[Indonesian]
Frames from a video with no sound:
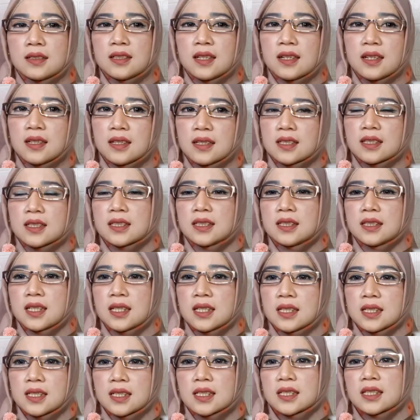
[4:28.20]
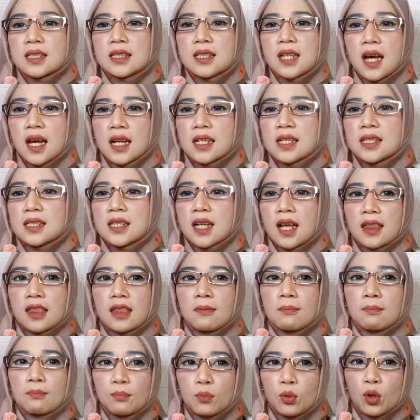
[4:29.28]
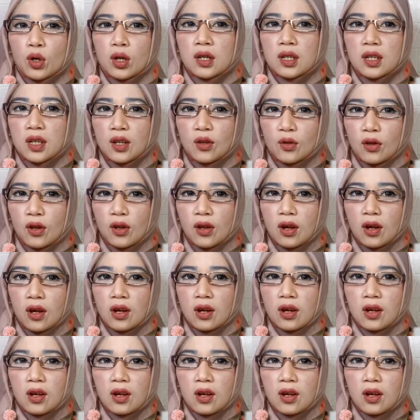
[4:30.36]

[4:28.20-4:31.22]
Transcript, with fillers: jenis-jenis dari jet tempur gitu loh.